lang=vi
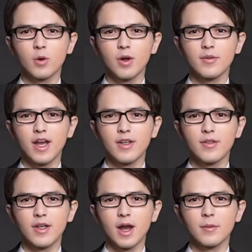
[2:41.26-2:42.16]
Quý vị
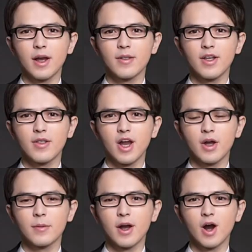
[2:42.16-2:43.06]
và các bạn đừng rời
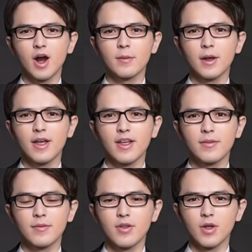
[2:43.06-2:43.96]
mắt khỏi màn hình,
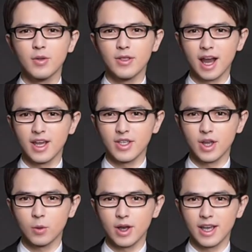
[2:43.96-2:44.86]
chúng ta sẽ
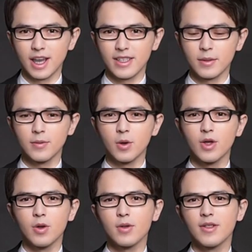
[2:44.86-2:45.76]
quay lại tiếp nội
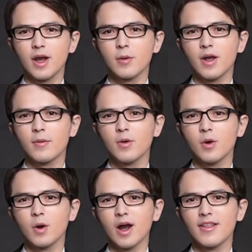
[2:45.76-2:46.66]
dung sau ít
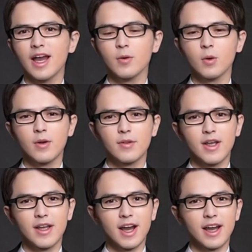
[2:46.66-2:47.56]
phút quảng cáo quý vị
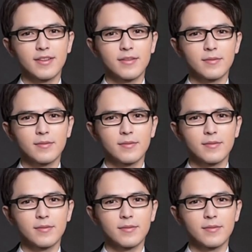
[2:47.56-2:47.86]
nhé.